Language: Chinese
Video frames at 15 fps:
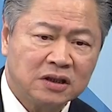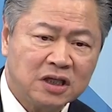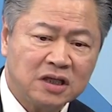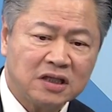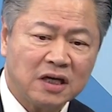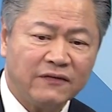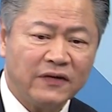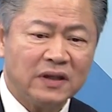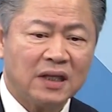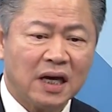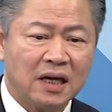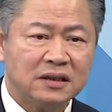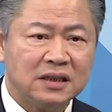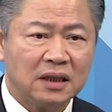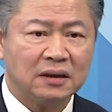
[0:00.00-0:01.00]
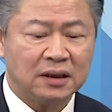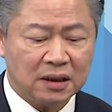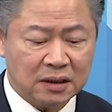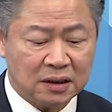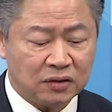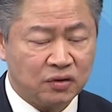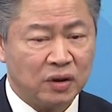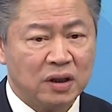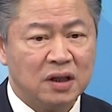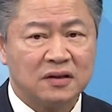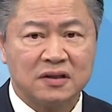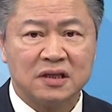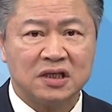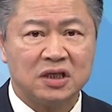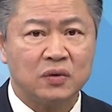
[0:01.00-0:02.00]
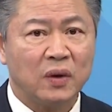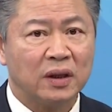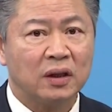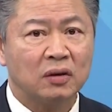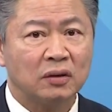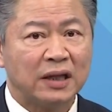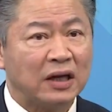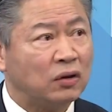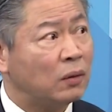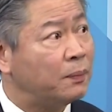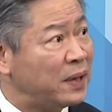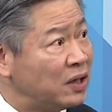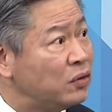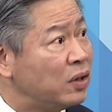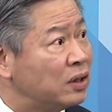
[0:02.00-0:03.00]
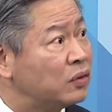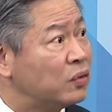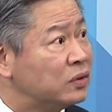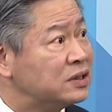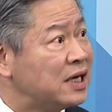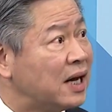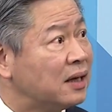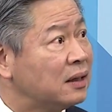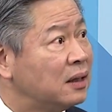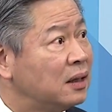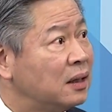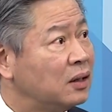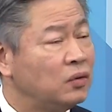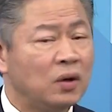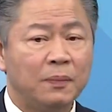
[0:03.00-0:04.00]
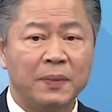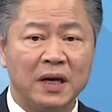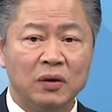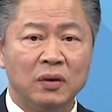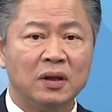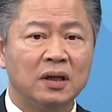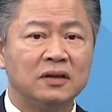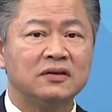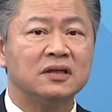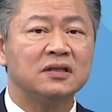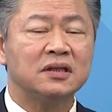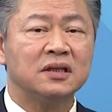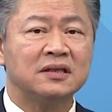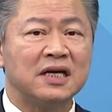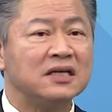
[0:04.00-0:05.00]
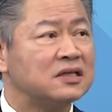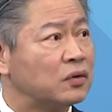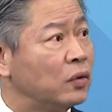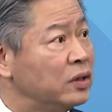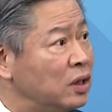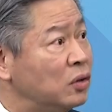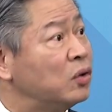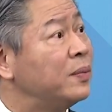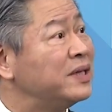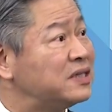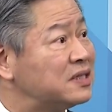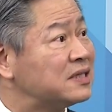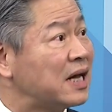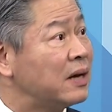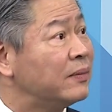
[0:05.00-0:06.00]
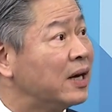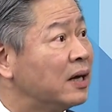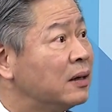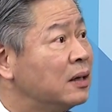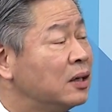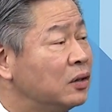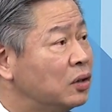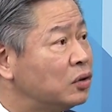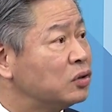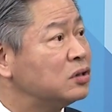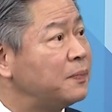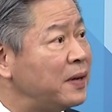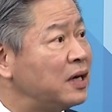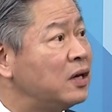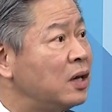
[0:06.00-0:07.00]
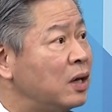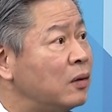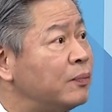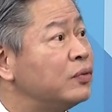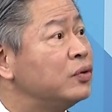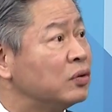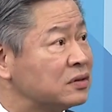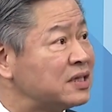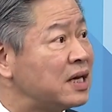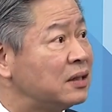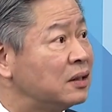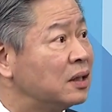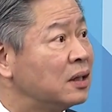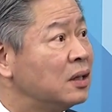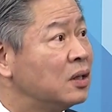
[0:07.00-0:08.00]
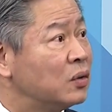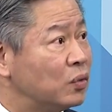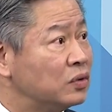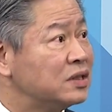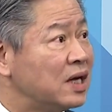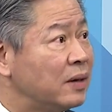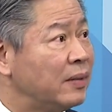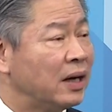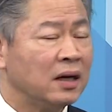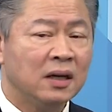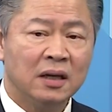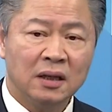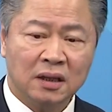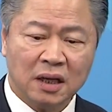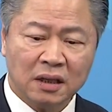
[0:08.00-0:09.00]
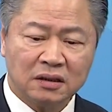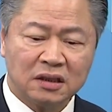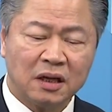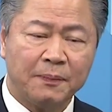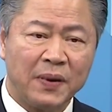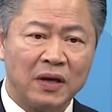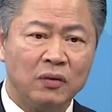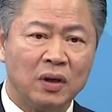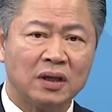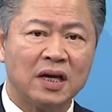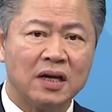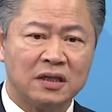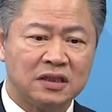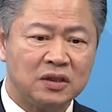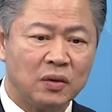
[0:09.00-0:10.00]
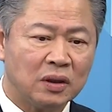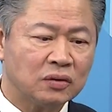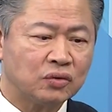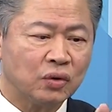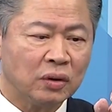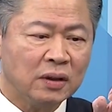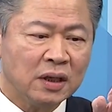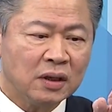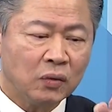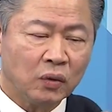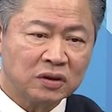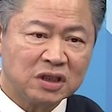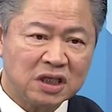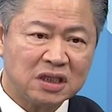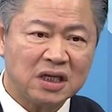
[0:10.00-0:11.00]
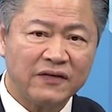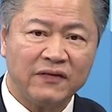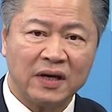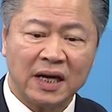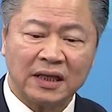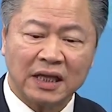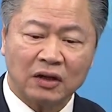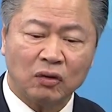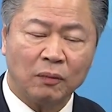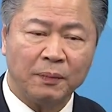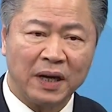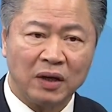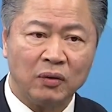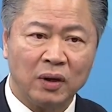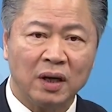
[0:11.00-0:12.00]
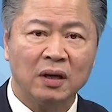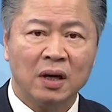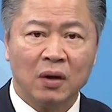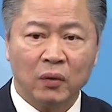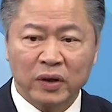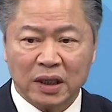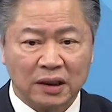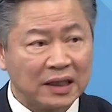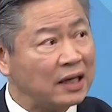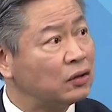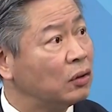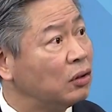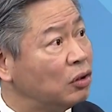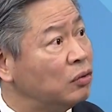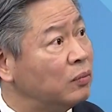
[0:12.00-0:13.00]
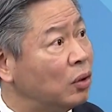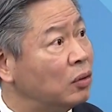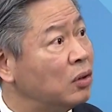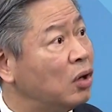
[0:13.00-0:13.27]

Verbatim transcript: G7 他这样的一个决议是希望能够带动北约的国家，因为北约的这这三十国也都被制裁嘛，因为都是被列不友善的国家嘛。那这个北约，他也希望说，我 G7 来带动北约，我也带动欧盟，